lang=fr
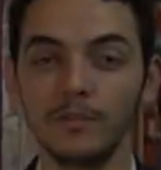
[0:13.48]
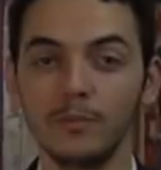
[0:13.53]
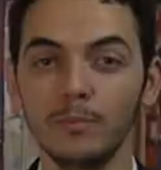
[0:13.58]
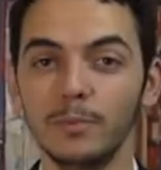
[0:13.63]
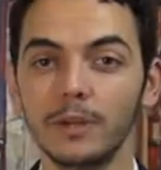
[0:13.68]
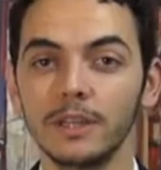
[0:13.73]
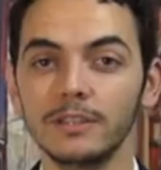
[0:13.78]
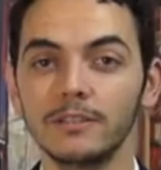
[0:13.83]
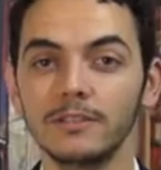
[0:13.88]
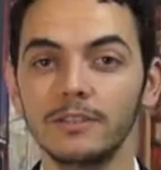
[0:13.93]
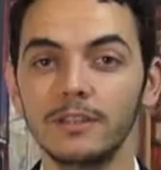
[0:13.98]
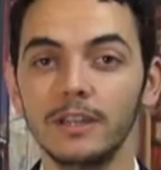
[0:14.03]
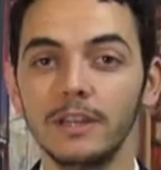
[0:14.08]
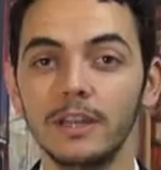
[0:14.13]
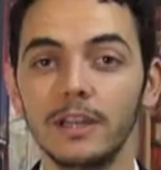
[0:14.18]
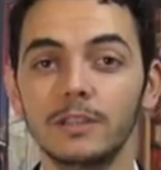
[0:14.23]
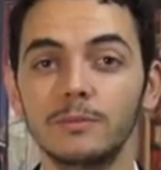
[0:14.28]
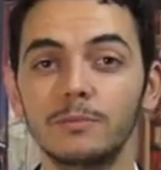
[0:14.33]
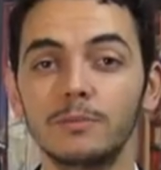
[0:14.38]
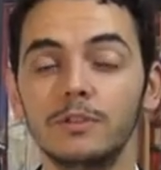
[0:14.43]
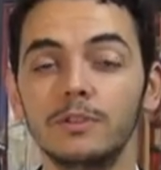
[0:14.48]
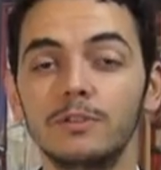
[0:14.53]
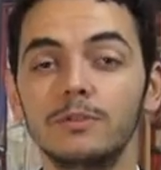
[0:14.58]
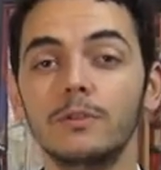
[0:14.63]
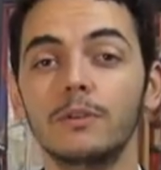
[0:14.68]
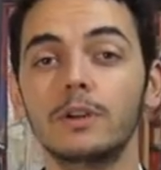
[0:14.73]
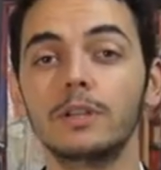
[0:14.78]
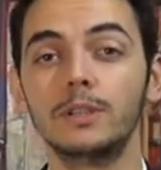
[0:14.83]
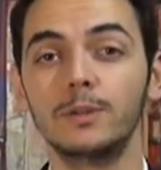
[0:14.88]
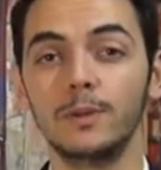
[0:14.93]
vous présenter
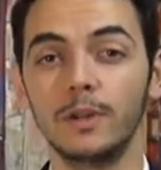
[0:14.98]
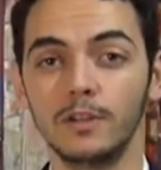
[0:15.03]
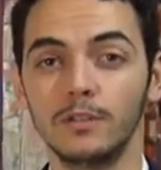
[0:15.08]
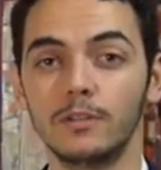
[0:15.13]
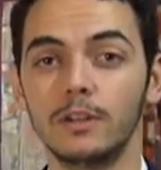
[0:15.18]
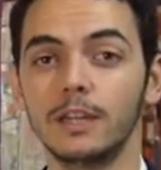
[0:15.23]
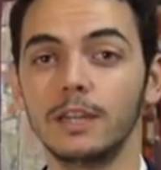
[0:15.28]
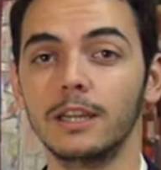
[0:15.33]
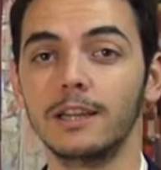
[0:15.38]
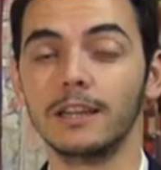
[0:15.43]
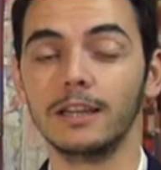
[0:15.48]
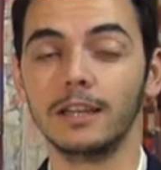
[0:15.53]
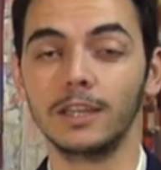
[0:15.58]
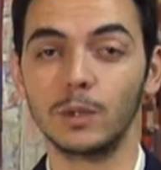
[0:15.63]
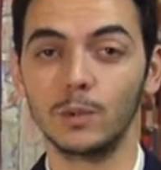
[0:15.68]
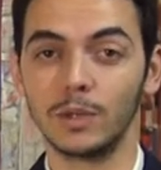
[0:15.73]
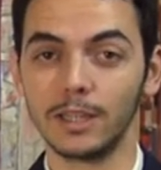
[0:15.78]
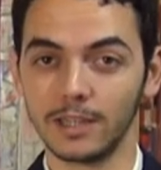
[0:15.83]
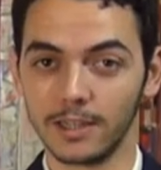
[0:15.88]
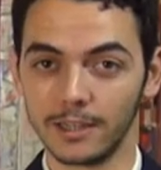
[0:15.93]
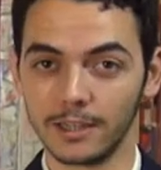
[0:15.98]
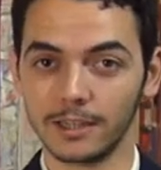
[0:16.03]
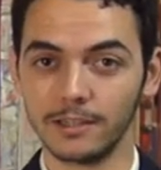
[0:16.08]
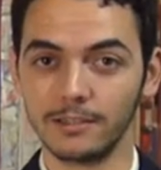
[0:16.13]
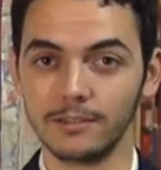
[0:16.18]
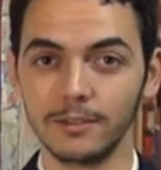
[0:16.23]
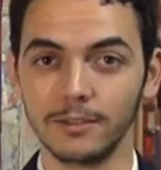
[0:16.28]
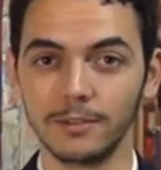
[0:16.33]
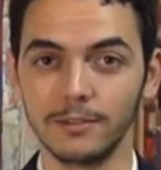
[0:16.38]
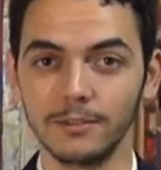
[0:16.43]
l'exposition actuelle de la galerie Guénard
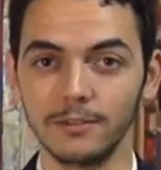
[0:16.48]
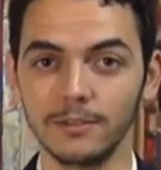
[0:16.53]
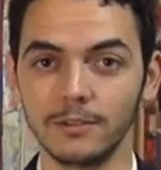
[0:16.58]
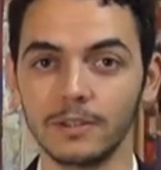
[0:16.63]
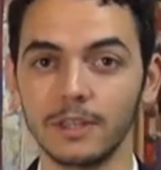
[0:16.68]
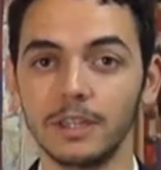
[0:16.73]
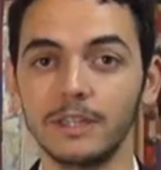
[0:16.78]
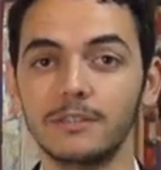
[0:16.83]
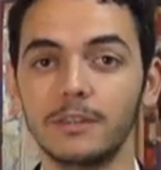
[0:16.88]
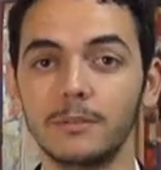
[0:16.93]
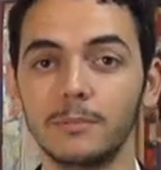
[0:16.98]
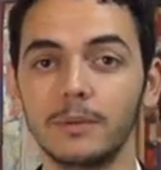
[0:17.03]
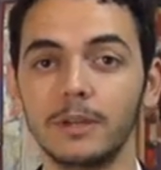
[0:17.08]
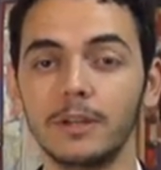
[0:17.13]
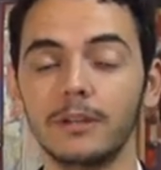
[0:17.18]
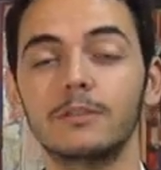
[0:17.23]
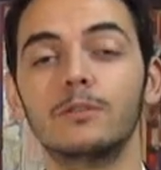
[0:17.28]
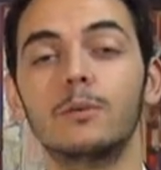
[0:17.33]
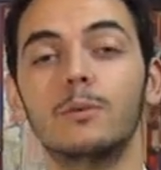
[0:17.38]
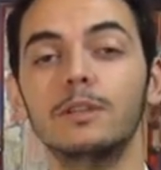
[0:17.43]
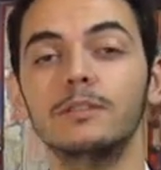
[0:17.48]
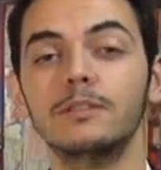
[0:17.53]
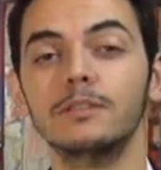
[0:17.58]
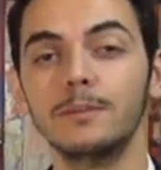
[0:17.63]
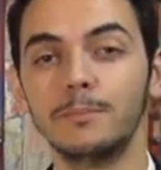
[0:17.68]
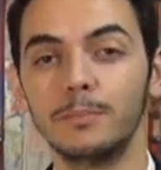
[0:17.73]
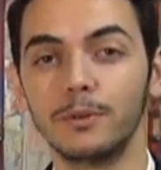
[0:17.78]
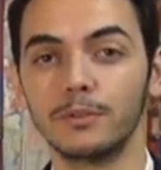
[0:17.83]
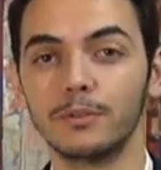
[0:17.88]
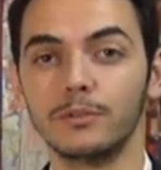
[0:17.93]
gascogne qui s'appelle Trois
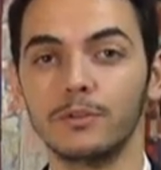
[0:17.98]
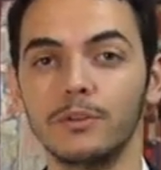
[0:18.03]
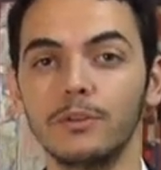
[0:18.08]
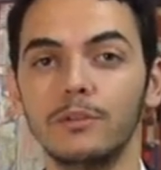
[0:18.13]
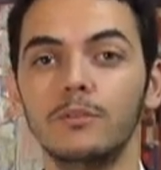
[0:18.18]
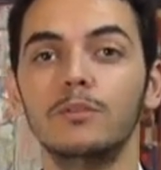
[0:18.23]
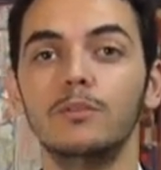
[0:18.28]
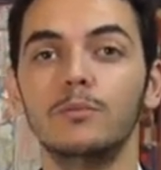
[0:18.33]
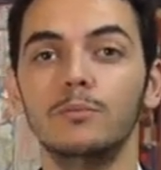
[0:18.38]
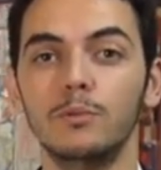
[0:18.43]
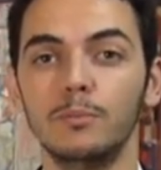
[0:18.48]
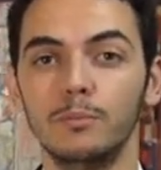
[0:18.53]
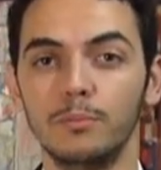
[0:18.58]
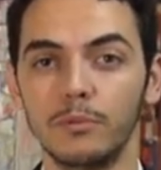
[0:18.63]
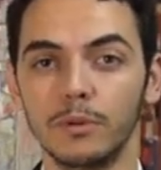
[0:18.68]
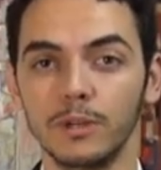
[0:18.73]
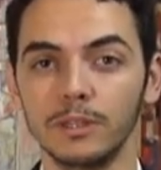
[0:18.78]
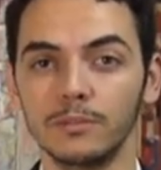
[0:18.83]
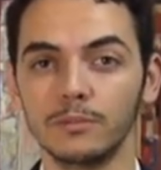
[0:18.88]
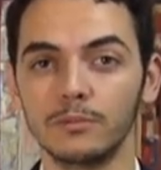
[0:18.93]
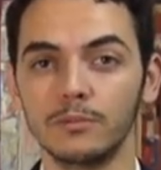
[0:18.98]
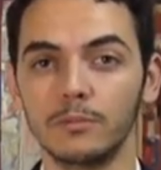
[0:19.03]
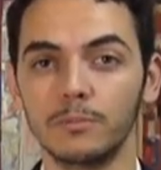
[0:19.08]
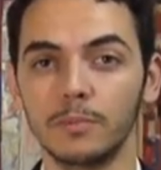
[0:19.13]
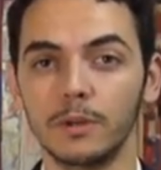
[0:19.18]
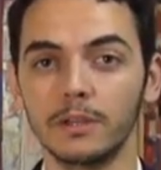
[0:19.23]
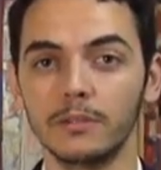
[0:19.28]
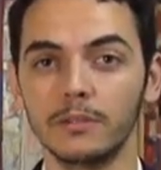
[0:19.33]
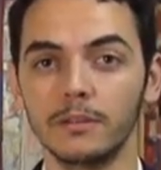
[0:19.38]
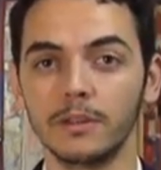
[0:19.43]
indépendants, le beau pour raison de
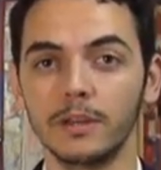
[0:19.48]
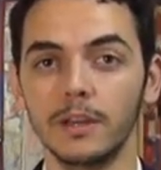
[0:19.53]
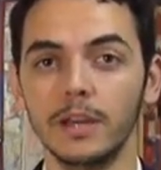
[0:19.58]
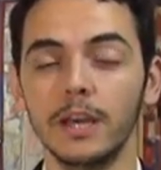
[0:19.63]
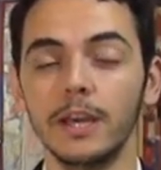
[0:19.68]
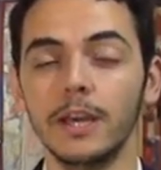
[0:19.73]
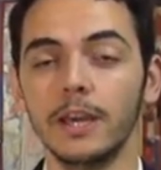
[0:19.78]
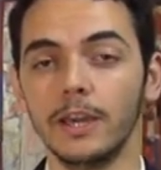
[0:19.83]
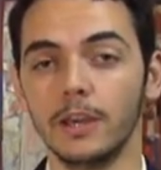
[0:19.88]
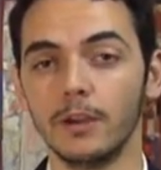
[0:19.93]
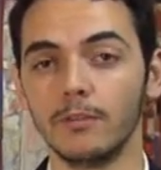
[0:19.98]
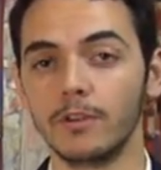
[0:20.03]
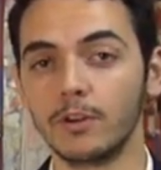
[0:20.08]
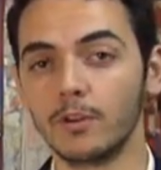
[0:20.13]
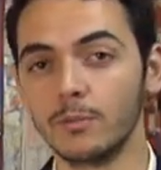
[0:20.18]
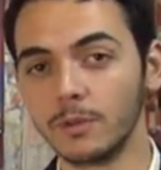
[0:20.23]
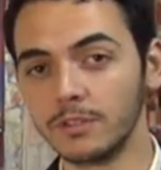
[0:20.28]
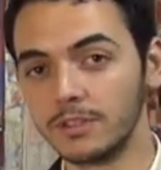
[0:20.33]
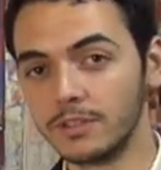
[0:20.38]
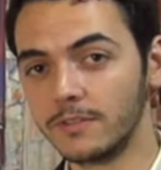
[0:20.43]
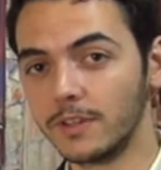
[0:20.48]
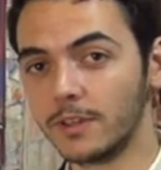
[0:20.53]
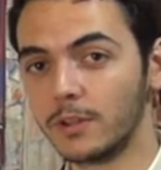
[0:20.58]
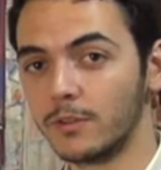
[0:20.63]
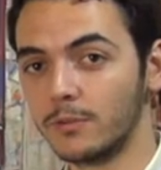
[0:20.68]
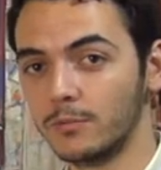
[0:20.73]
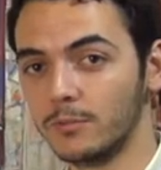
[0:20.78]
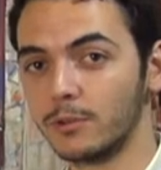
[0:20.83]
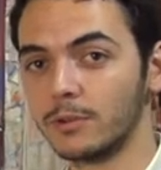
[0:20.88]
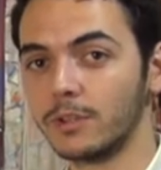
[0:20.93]
peindre. Et on va commencer avec
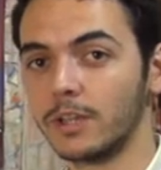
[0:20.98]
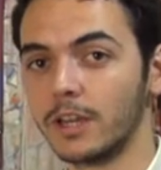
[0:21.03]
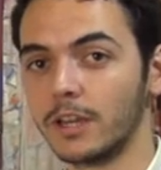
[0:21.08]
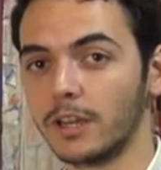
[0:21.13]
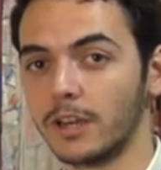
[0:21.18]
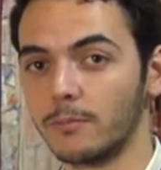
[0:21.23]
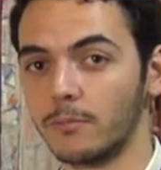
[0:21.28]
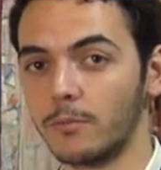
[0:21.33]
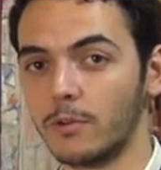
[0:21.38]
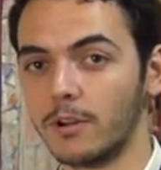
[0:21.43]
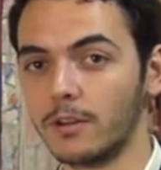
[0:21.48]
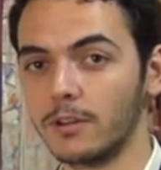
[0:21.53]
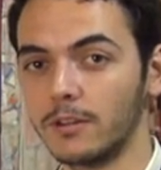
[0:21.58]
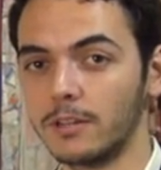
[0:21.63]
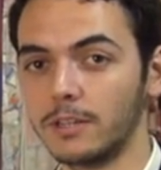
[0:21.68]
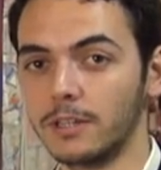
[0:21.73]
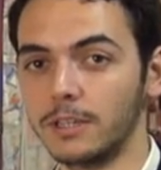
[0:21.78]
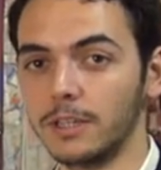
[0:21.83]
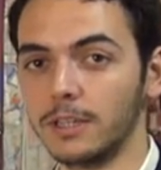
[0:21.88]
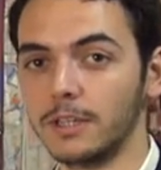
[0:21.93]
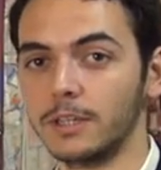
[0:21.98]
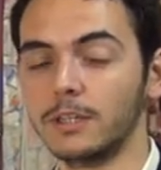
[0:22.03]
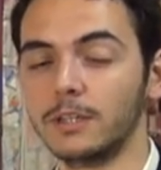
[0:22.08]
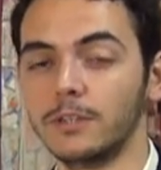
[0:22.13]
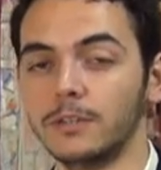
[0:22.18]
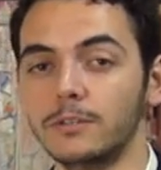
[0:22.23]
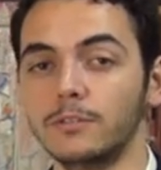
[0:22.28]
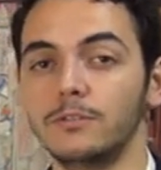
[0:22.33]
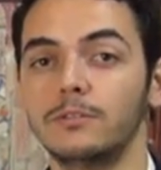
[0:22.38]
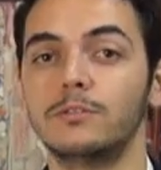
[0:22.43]
le mur derrière moi,
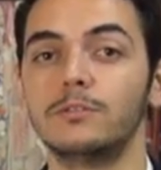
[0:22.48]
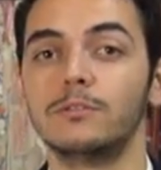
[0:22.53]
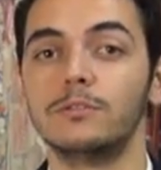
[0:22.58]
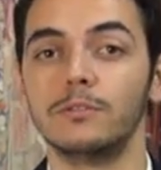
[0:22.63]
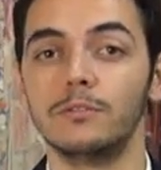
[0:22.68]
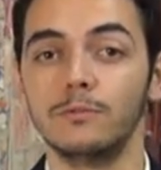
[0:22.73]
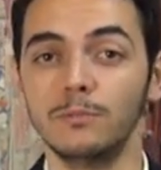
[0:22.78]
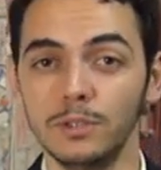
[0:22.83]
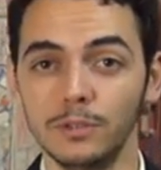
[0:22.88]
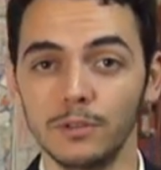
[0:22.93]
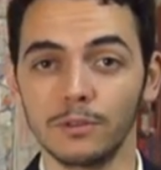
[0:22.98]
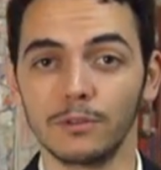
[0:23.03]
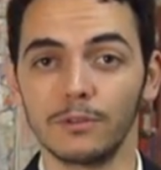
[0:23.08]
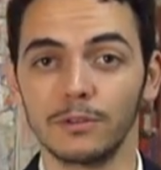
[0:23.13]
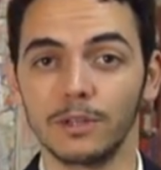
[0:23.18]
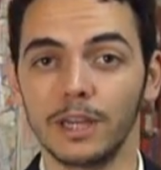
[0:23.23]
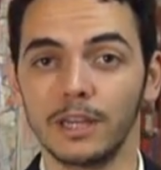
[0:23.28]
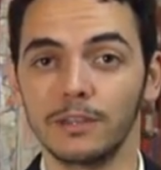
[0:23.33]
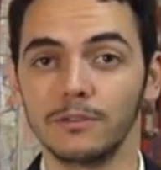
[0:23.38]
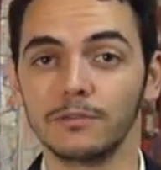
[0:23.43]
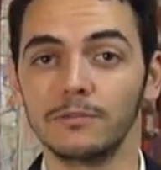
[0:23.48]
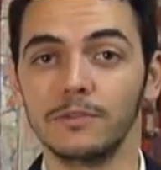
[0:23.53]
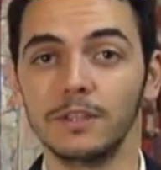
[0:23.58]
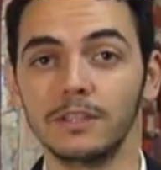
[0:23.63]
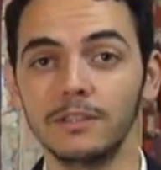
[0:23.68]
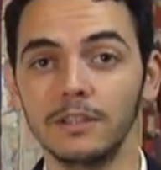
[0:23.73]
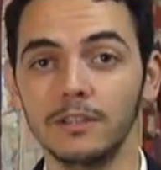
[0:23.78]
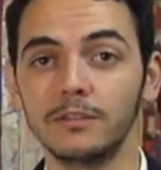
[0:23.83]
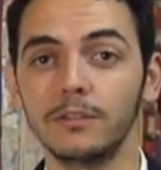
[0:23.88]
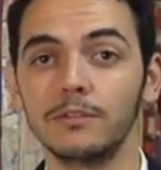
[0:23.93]
celui sur lequel sont
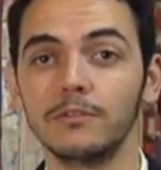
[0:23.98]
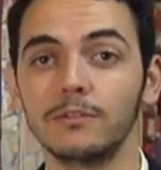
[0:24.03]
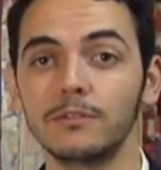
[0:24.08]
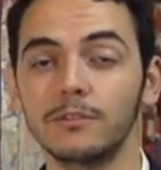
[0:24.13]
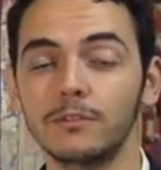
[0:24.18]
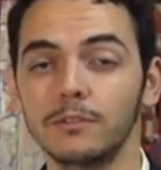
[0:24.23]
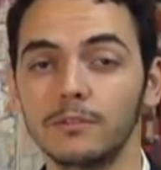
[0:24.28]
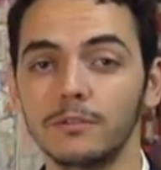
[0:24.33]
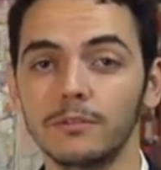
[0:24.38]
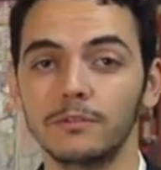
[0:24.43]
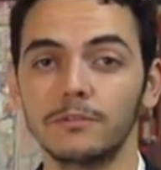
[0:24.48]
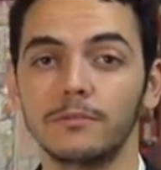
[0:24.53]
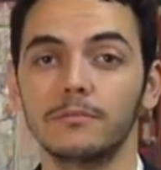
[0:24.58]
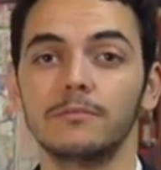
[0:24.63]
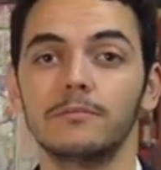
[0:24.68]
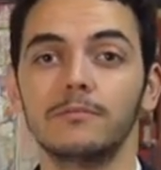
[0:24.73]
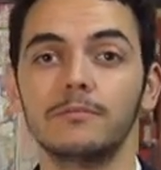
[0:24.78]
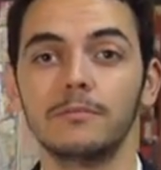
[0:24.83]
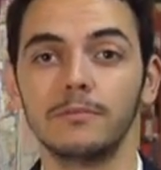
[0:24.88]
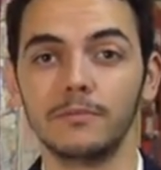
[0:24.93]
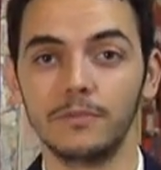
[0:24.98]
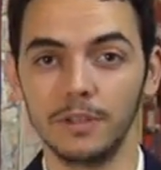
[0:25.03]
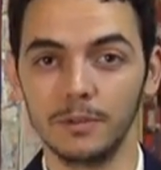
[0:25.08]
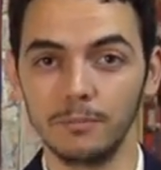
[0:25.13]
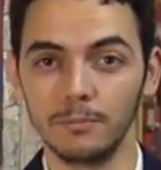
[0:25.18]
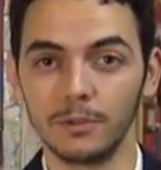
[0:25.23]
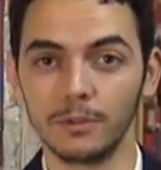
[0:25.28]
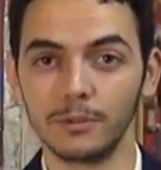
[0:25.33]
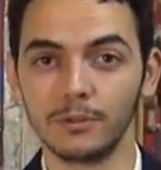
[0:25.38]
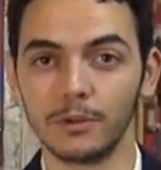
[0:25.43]
fixées les œuvres de
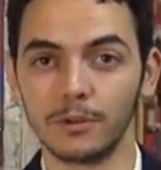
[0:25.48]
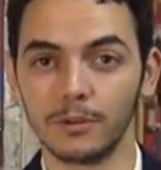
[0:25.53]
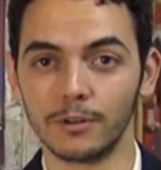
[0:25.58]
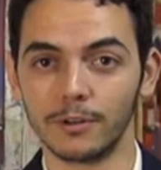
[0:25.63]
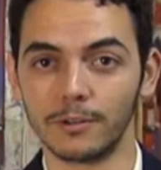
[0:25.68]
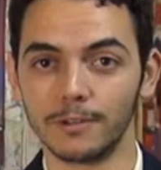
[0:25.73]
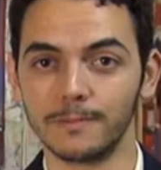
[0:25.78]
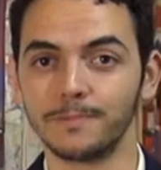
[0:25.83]
Philippe Connor.